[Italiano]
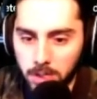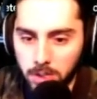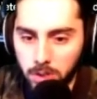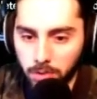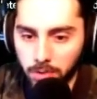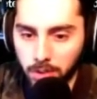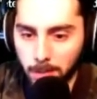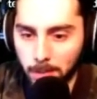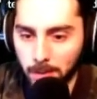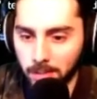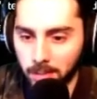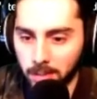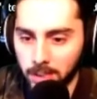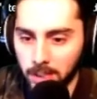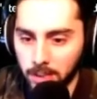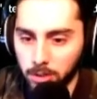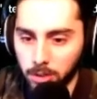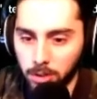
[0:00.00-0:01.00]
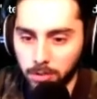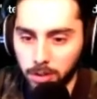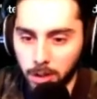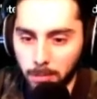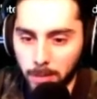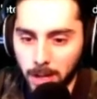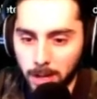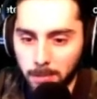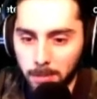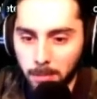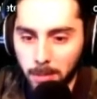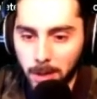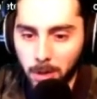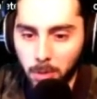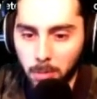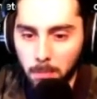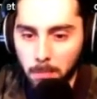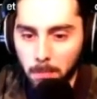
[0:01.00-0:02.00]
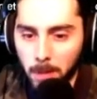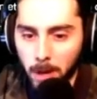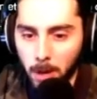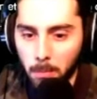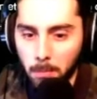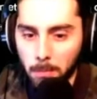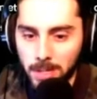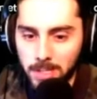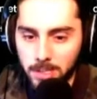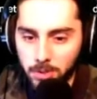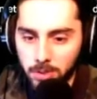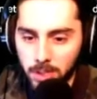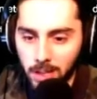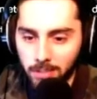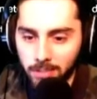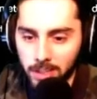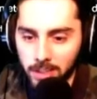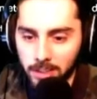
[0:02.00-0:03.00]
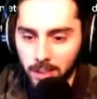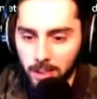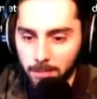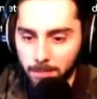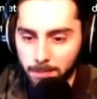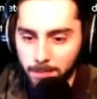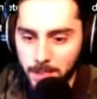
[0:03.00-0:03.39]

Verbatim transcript: Sofia mi aveva detto di fermarmi, ma ero un, a un passo dalla verità.